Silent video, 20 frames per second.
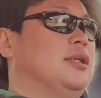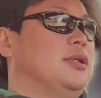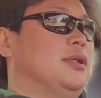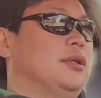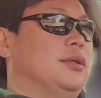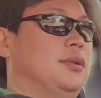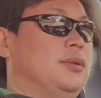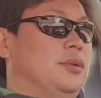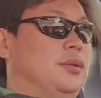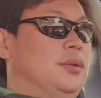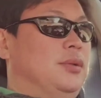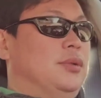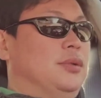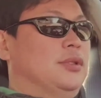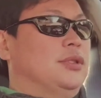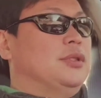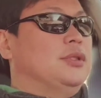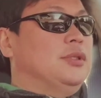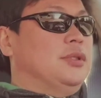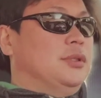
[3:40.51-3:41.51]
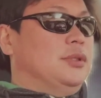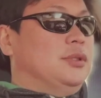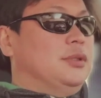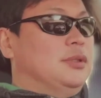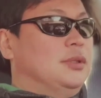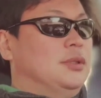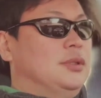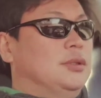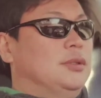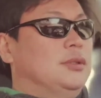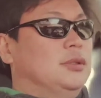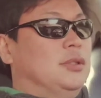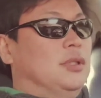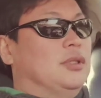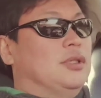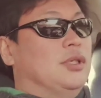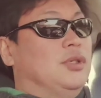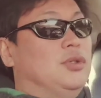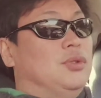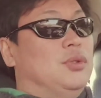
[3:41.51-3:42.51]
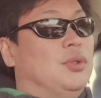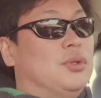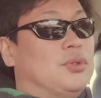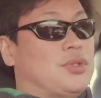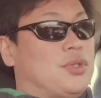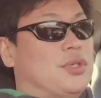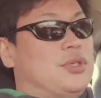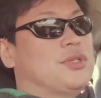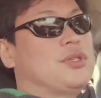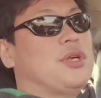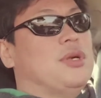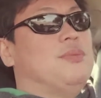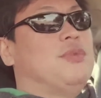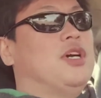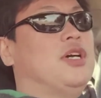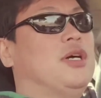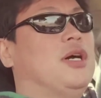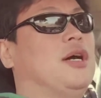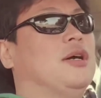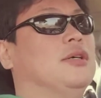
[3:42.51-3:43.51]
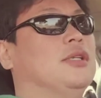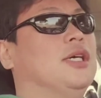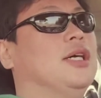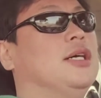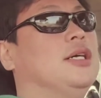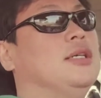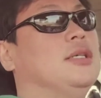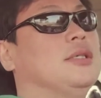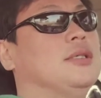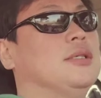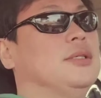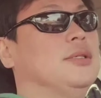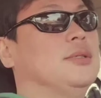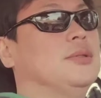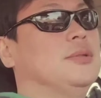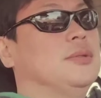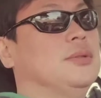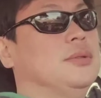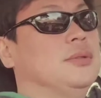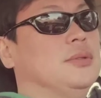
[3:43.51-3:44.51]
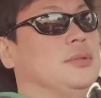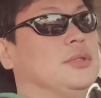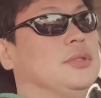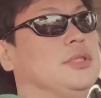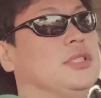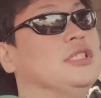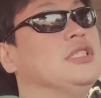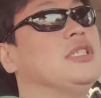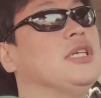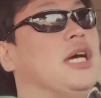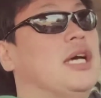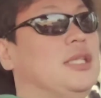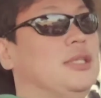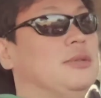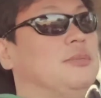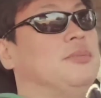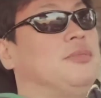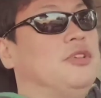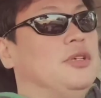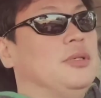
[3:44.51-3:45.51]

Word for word: 그리고 그 어떤 유용성을 설명하거나 그리고 근간